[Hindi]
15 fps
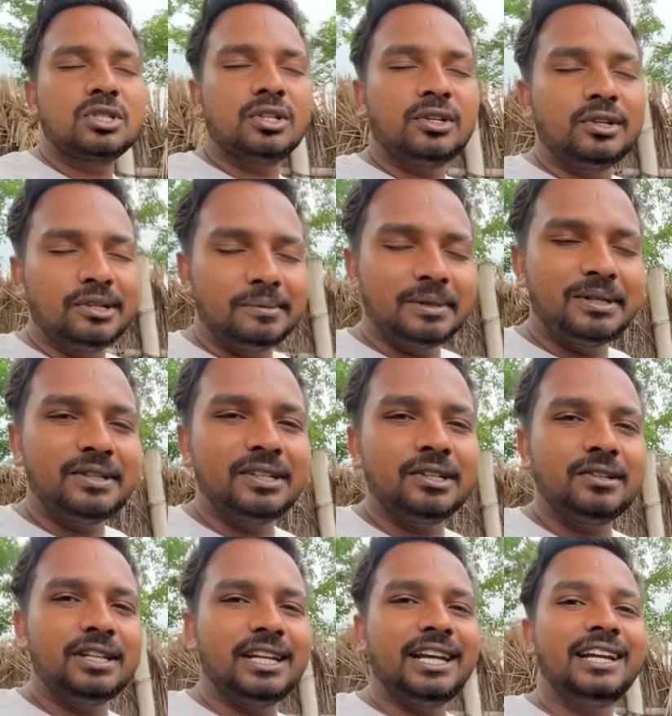दोस्तों गुड मॉर्निंग
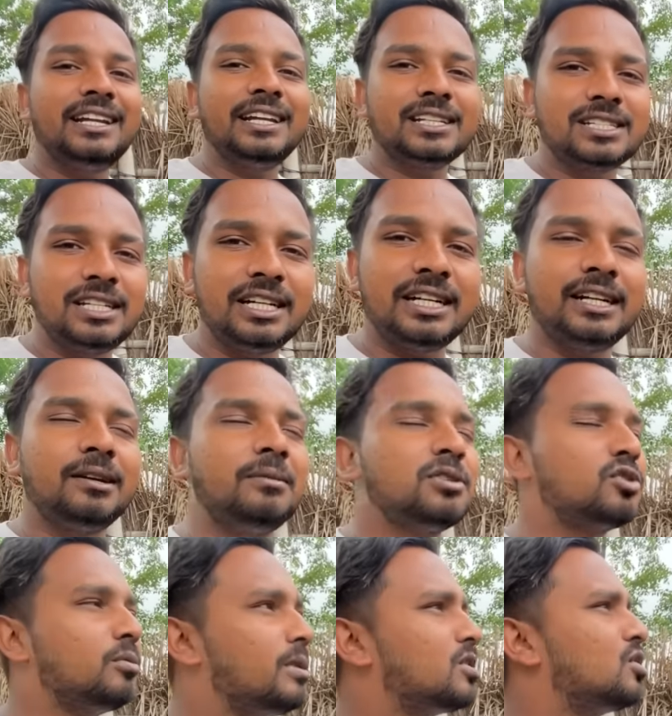और ये है नेक्स्ट डे एंड अभी
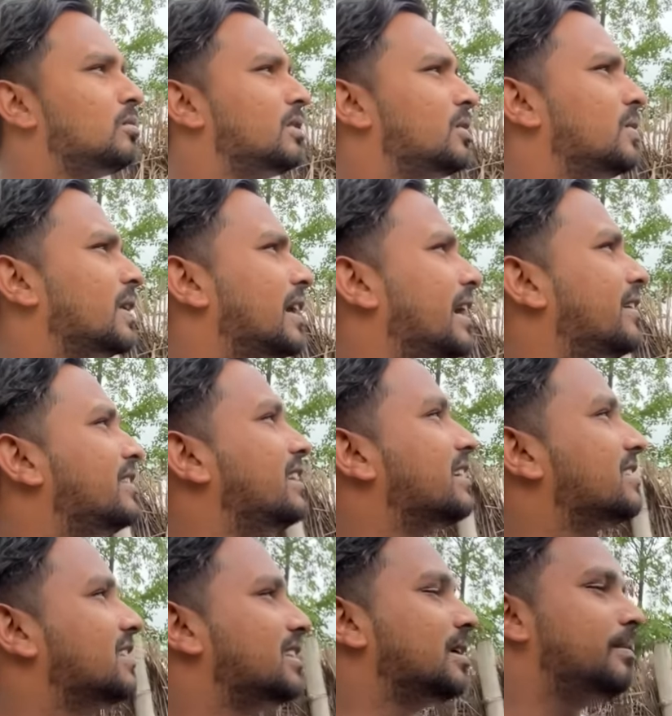सुबह सुबह हो गया देख
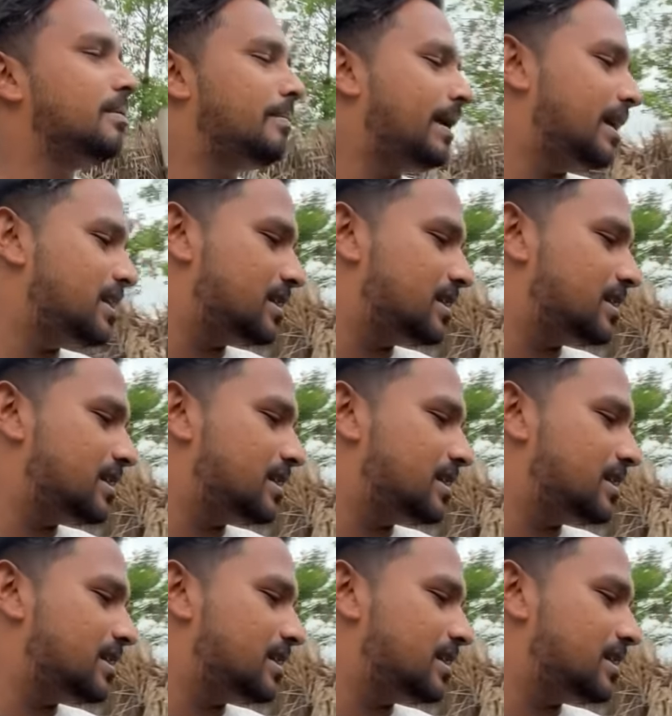सकते हैं अभी बारिश